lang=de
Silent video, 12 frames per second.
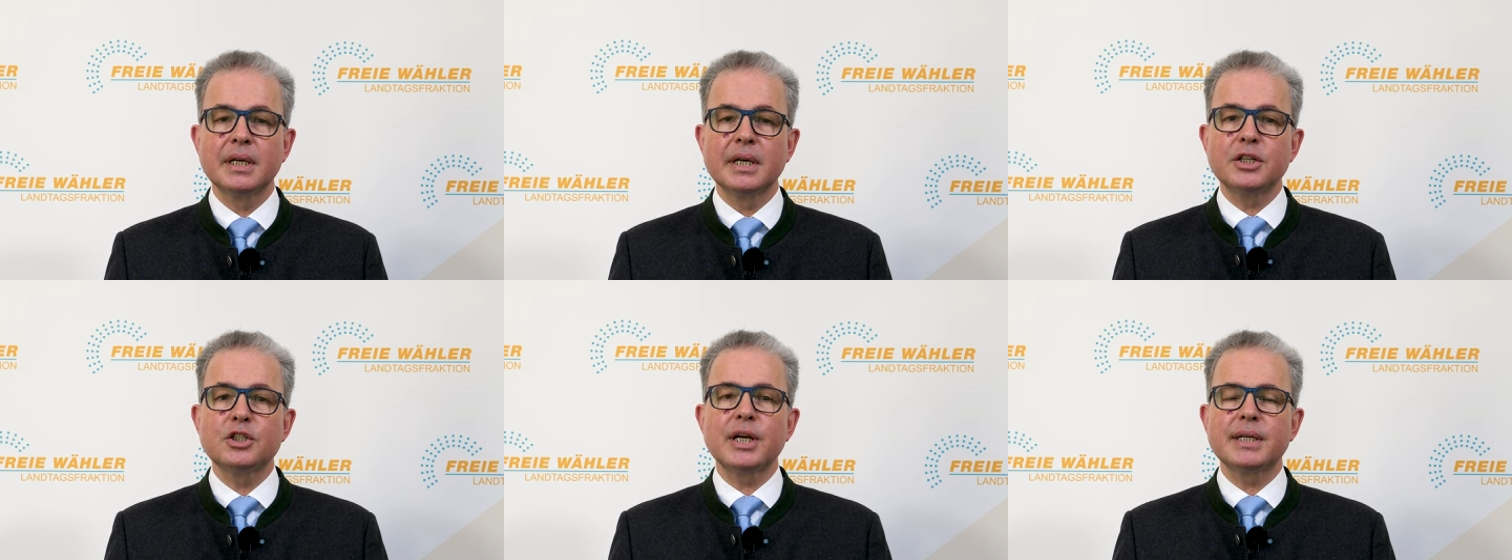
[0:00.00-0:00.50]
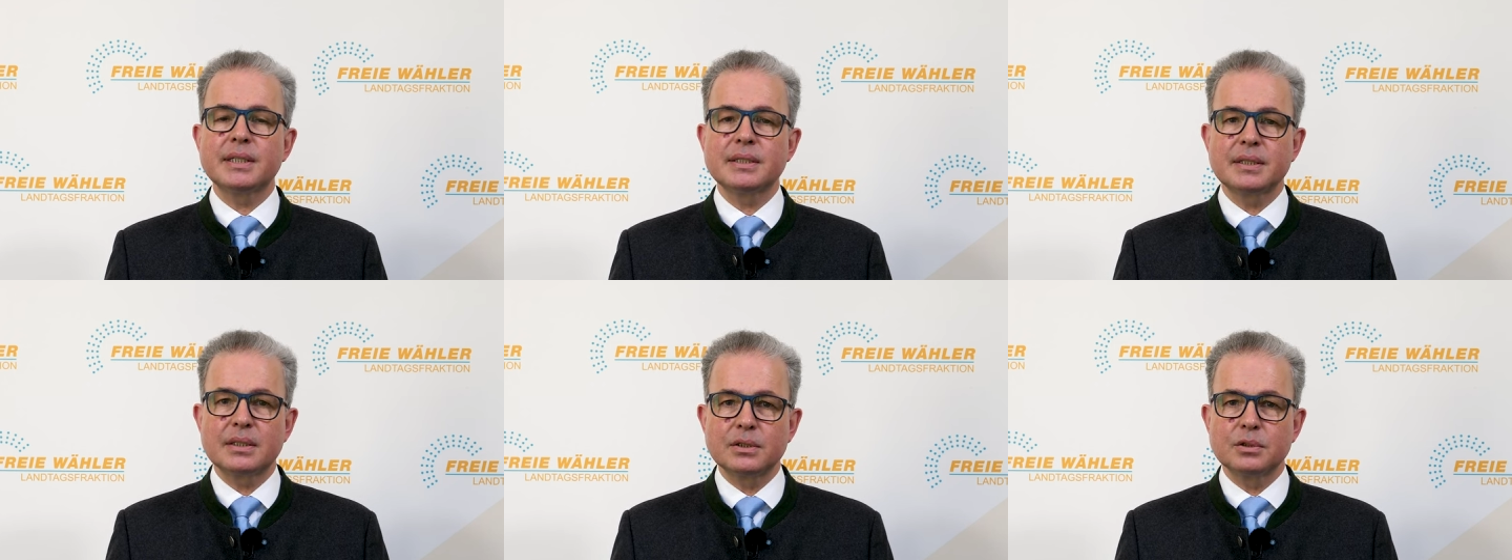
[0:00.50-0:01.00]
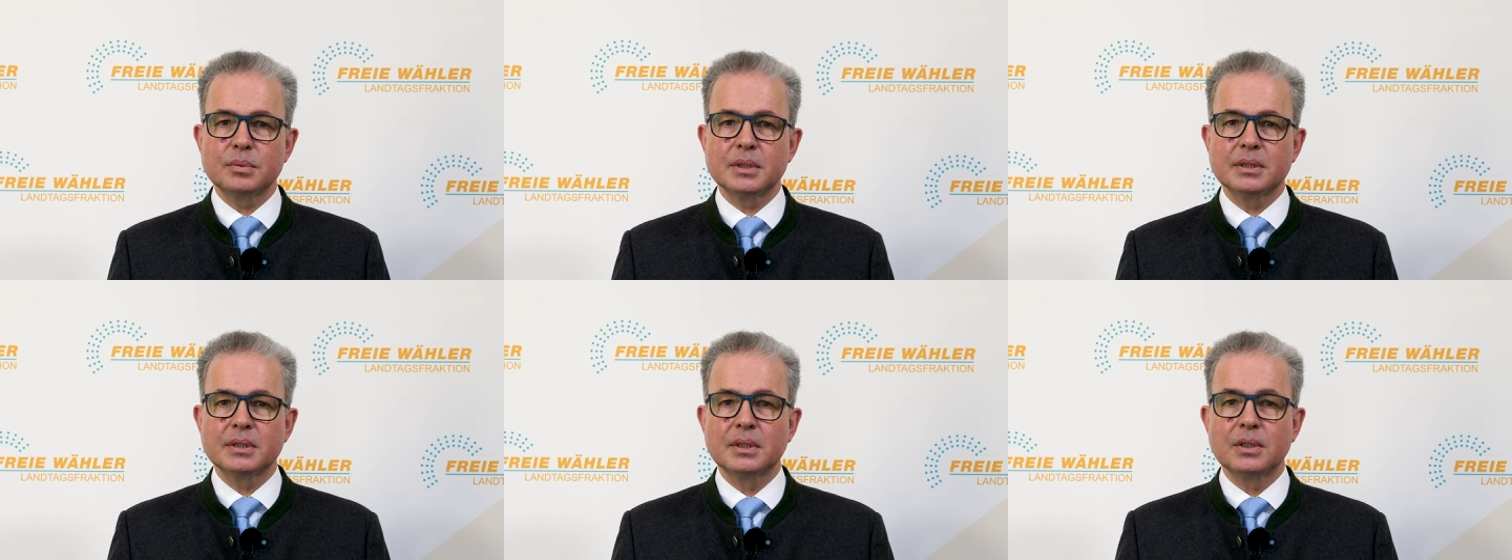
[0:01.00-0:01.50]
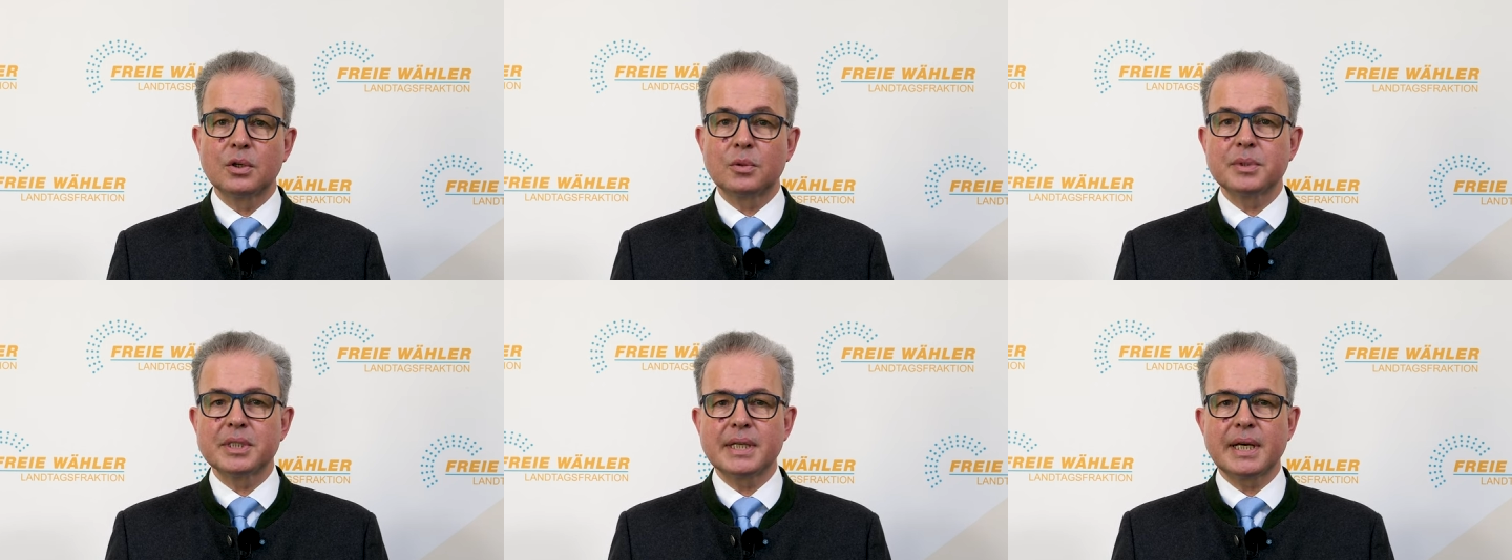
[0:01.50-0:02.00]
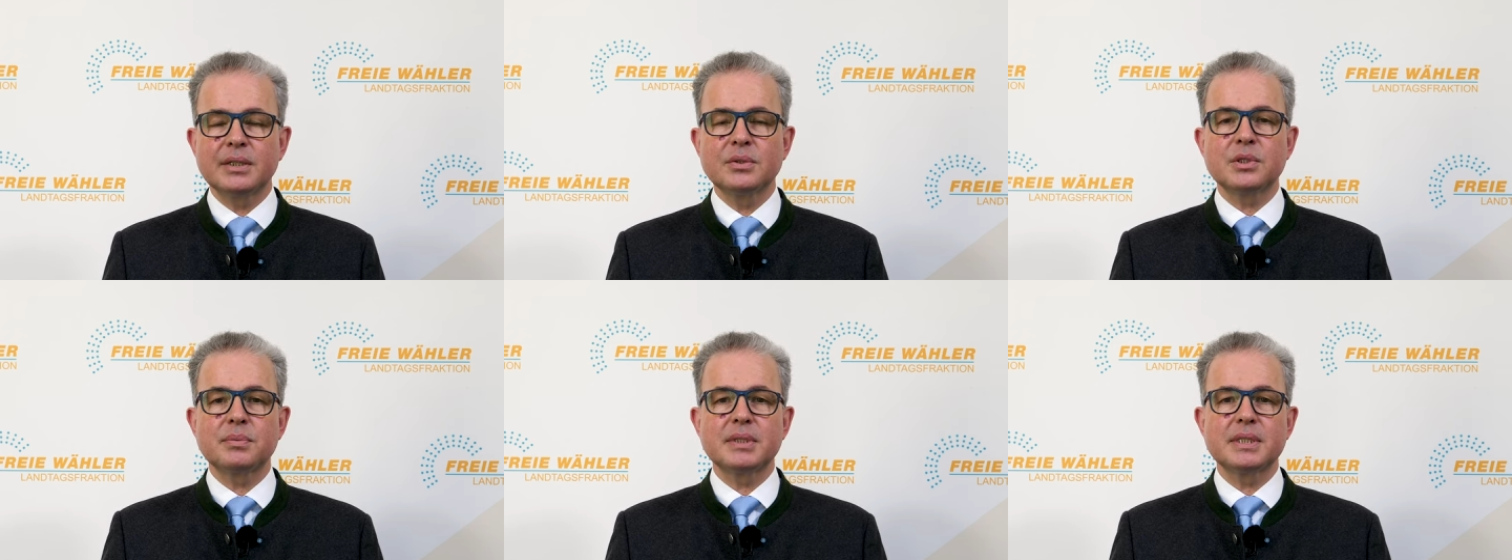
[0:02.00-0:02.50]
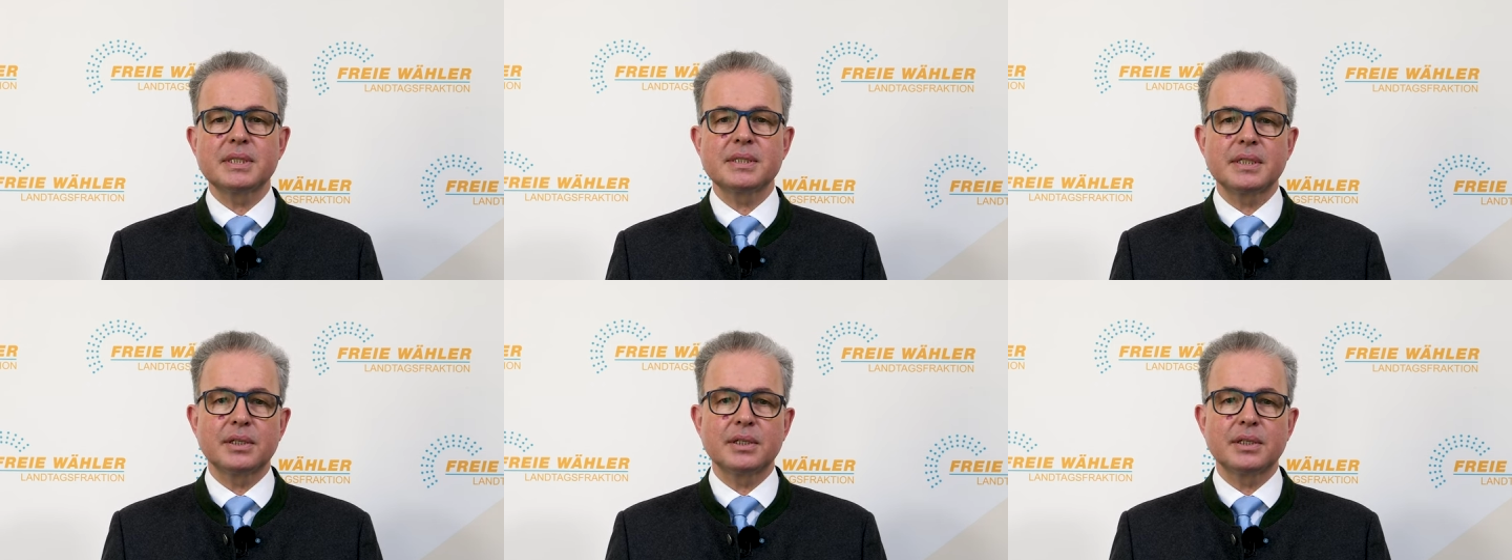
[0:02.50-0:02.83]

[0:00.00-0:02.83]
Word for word: entscheidet darüber, ob das 21.